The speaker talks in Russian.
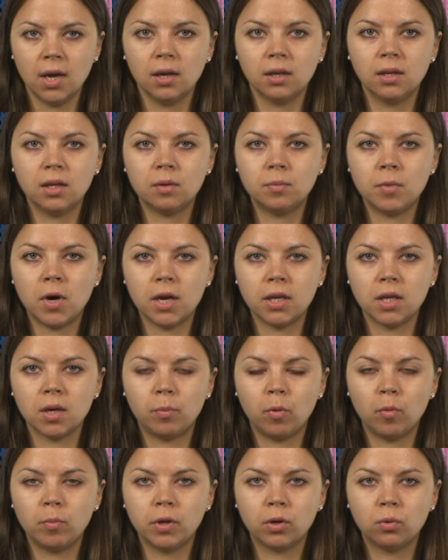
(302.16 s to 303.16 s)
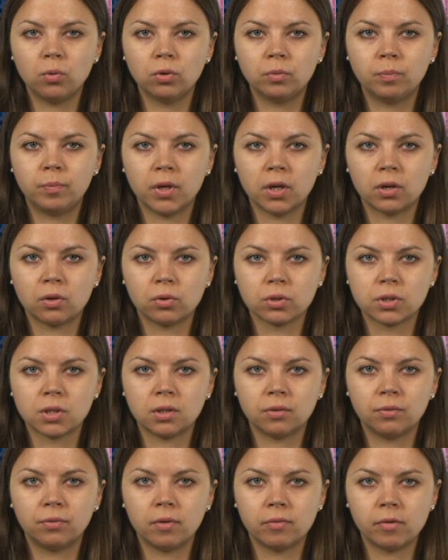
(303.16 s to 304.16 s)
Германия публикует перерост
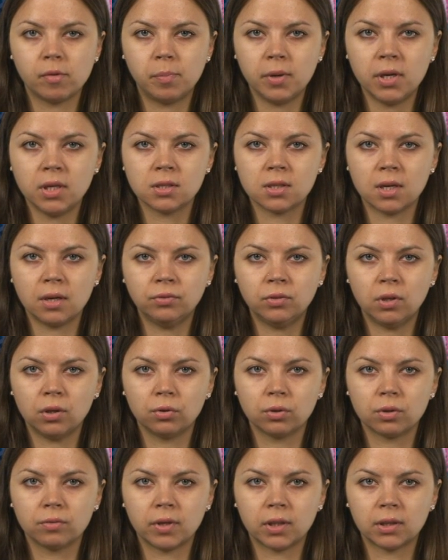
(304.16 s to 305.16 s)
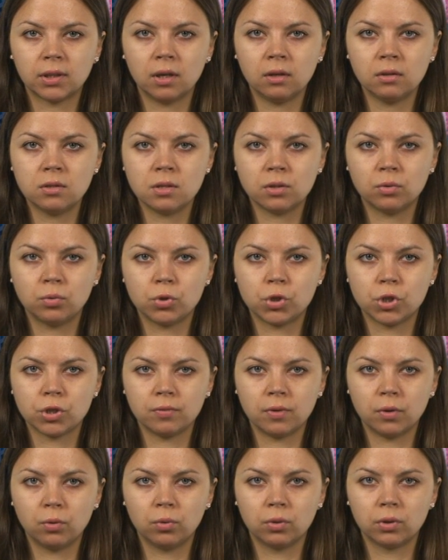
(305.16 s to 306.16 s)
ВВП за второй квартал
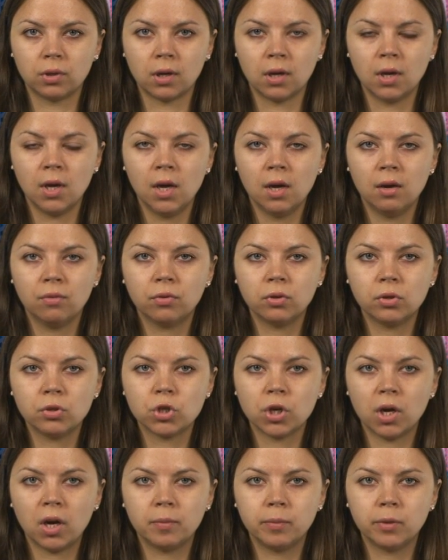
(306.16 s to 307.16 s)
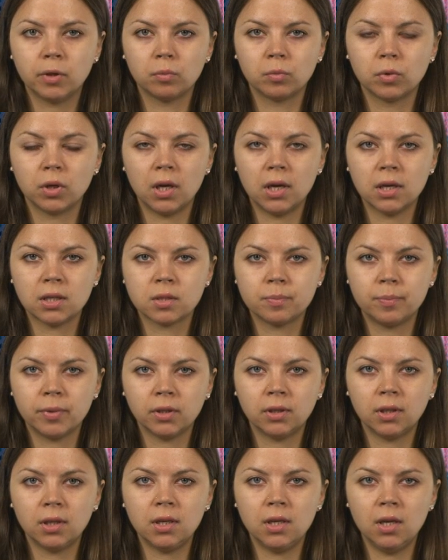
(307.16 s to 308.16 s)
текущего года включая объемы
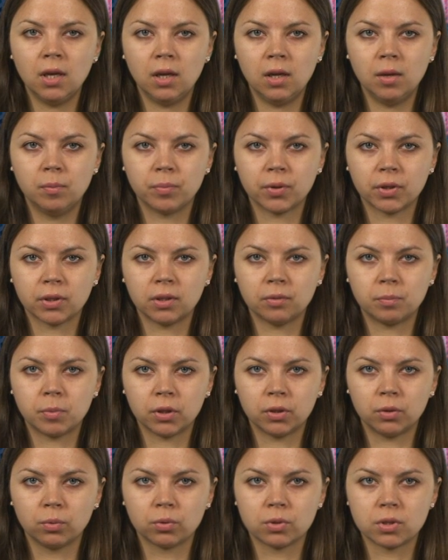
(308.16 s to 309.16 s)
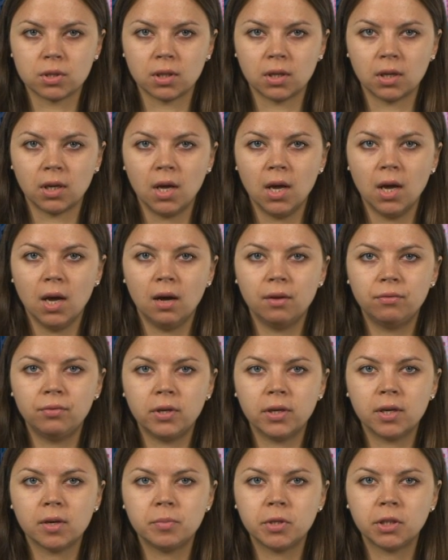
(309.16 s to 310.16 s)
экспорта и импорта продукции. А в
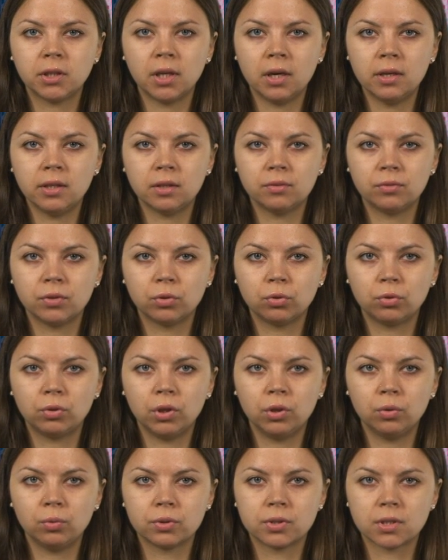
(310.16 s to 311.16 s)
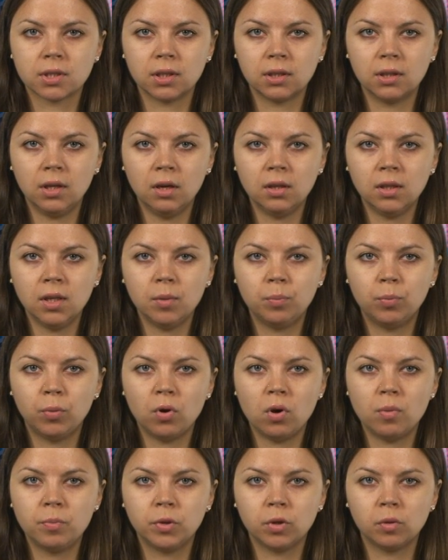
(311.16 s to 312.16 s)
Великобритании выйдут июльские данные
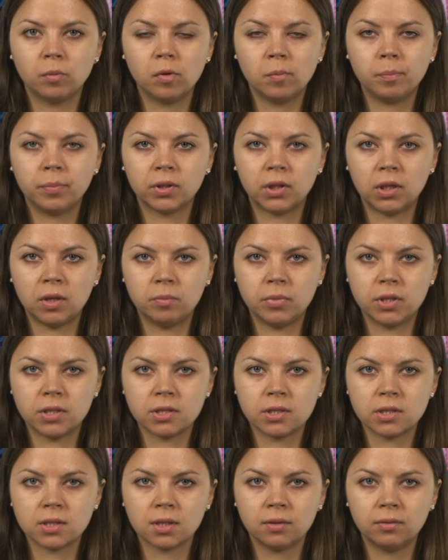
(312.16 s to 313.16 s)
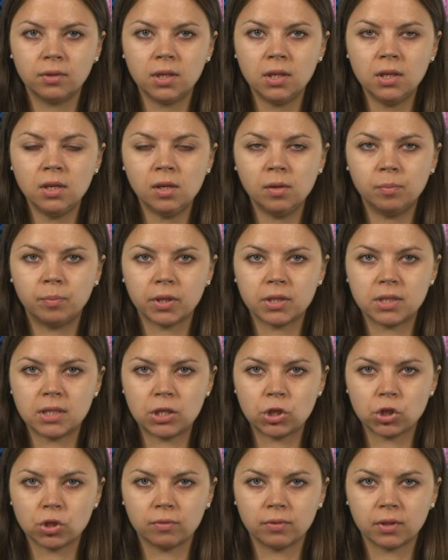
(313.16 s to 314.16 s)
по объемам потребительского и
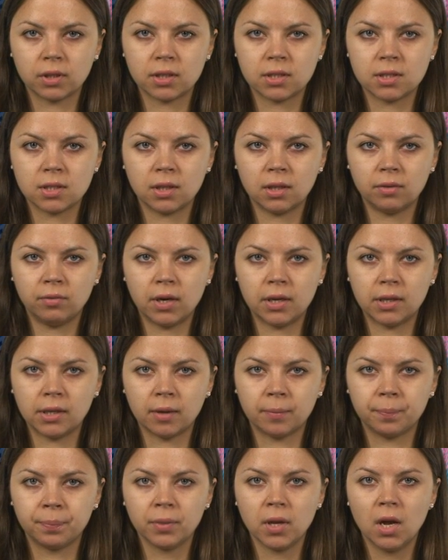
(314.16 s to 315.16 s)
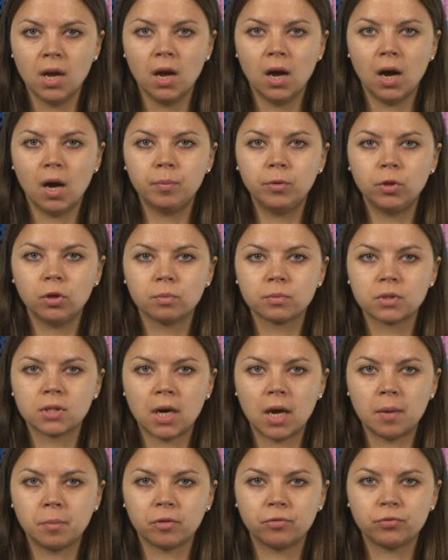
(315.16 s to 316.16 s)
ипотечного кредитования. Объем
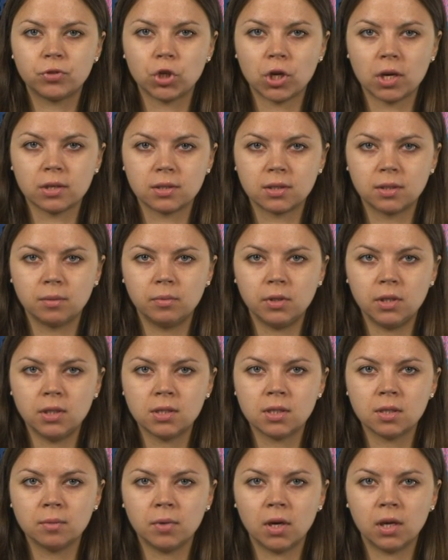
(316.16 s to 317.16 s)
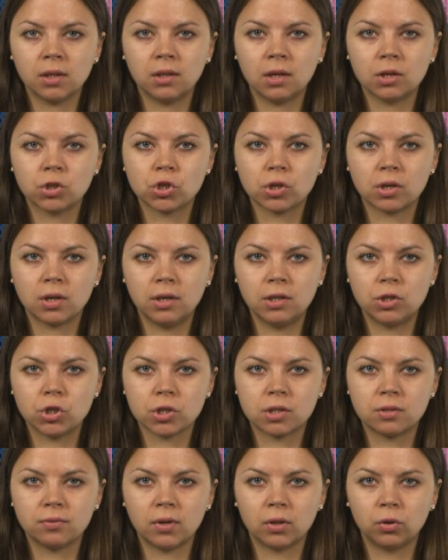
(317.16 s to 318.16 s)
займов частным лицам, а также
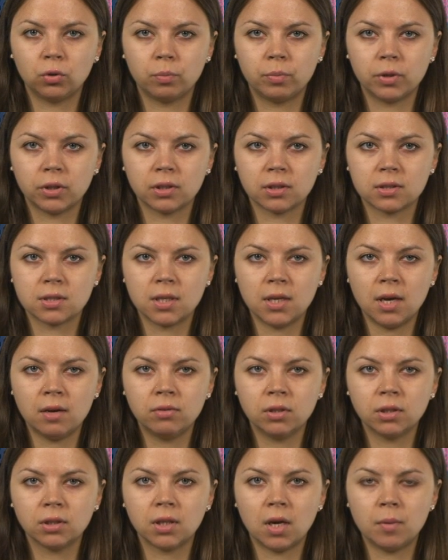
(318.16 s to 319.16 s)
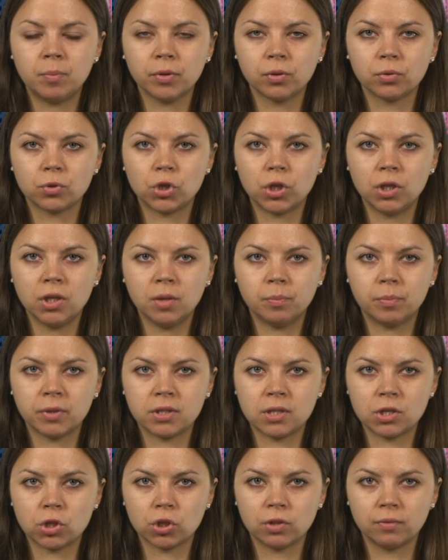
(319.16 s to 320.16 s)
количество одобренных заявок на получение
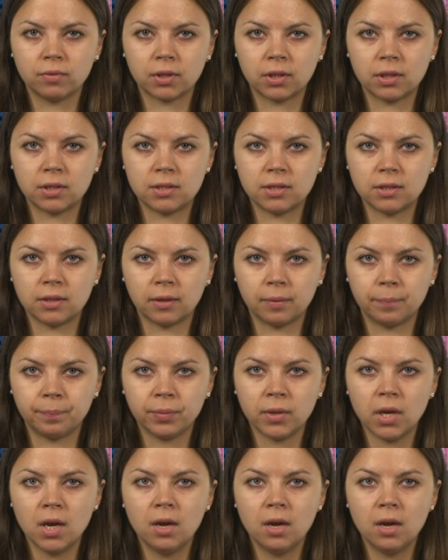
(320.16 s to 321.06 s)
ипотечного кредита.